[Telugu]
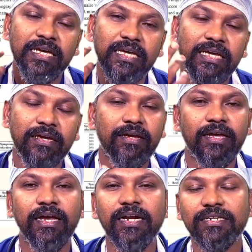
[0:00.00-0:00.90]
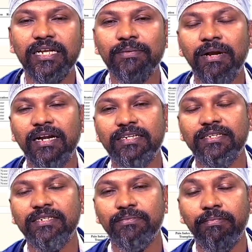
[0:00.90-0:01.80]
ఈ హెయిర్
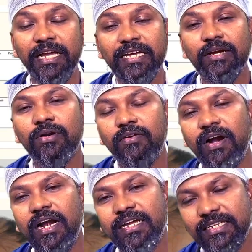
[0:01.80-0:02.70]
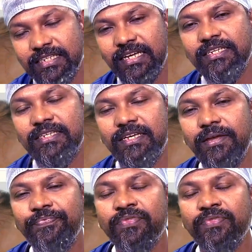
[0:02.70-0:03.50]
ట్రాన్స్ప్లాంటేషన్స్ మైగ్రేన్ ఉన్న వాళ్ళకి చేసి